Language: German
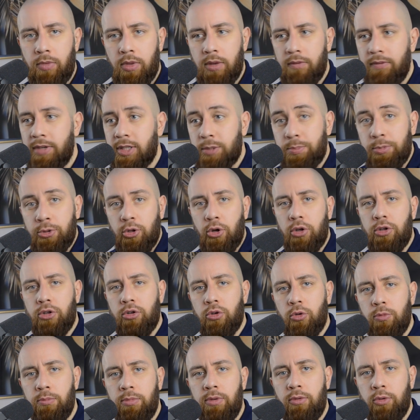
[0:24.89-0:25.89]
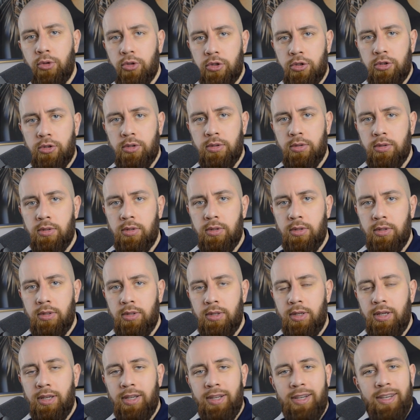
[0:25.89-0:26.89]
Was bedeutet unbewusst?
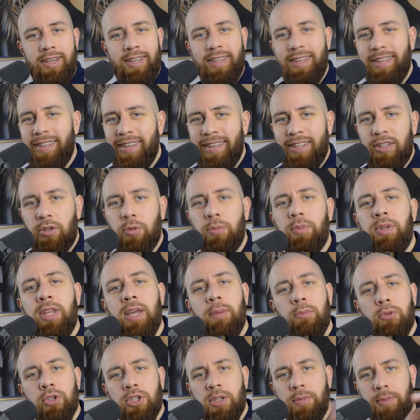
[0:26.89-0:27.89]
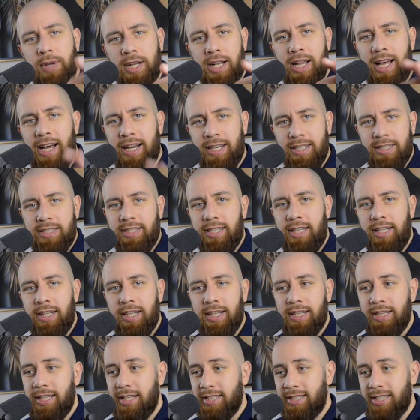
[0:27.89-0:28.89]
Du, dir muss im Klaren sein,
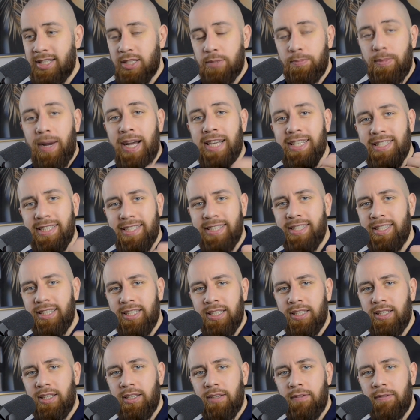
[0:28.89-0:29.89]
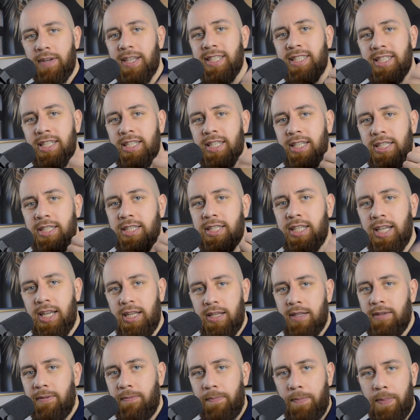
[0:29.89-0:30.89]
dass das meiste was ich
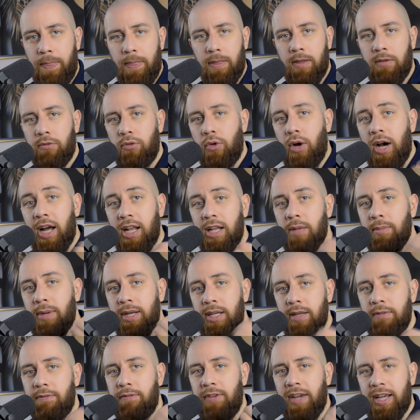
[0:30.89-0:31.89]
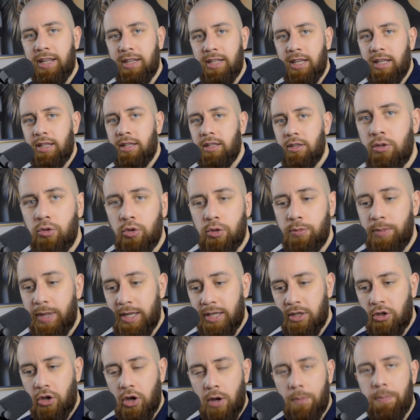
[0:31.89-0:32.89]
erzähle, vor allem einen Effekt hat durch meine
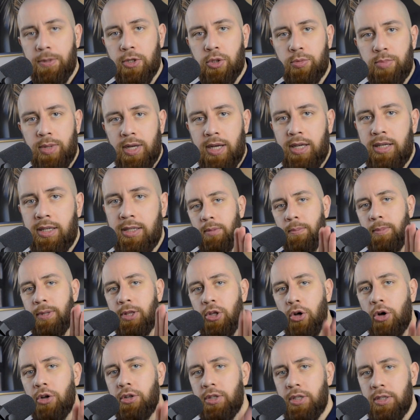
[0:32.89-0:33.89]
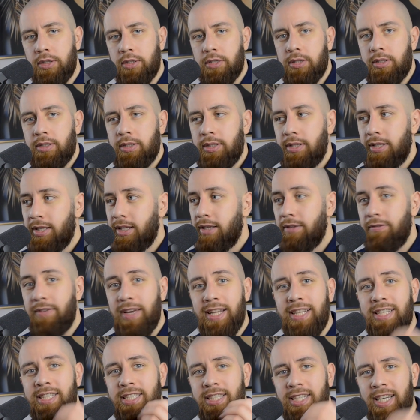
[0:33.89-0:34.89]
Körpersprache. Bedeutet, wenn
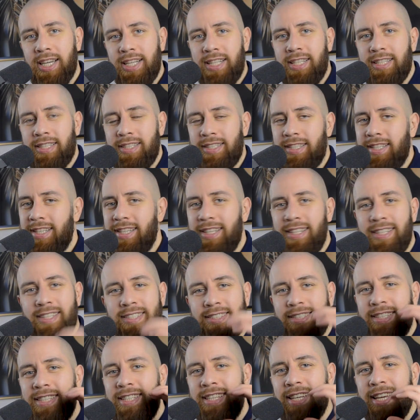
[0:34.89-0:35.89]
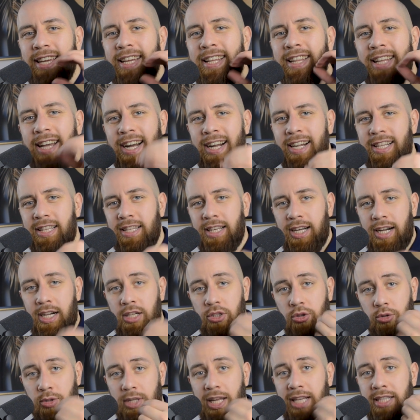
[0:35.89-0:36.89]
ich rede, sind die Inhalte,
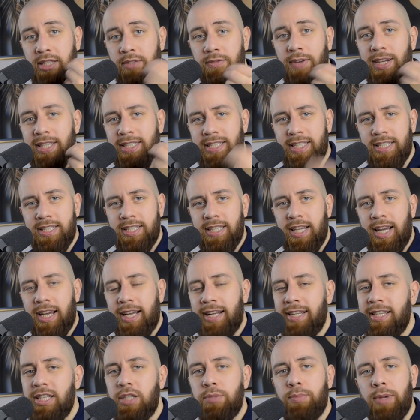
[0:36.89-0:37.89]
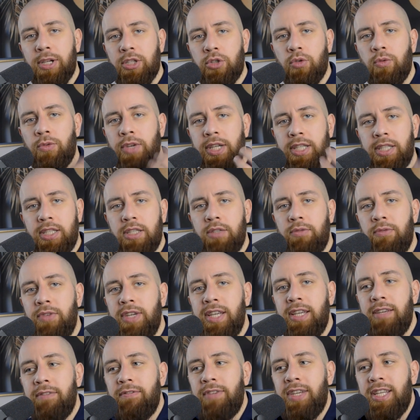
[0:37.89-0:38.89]
also das, was ich sage, nicht mal so wichtig
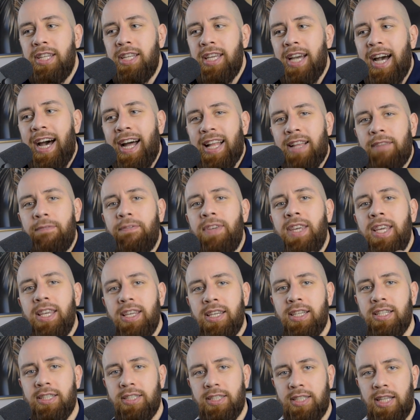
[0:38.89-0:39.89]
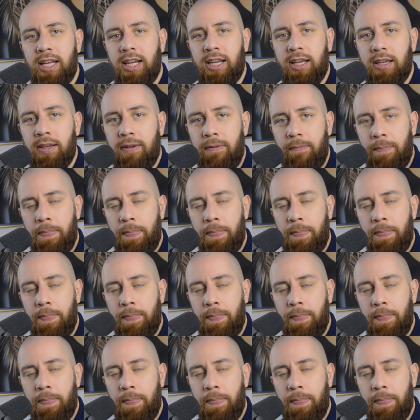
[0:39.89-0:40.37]
wie, wie die Art, wie ich es sage.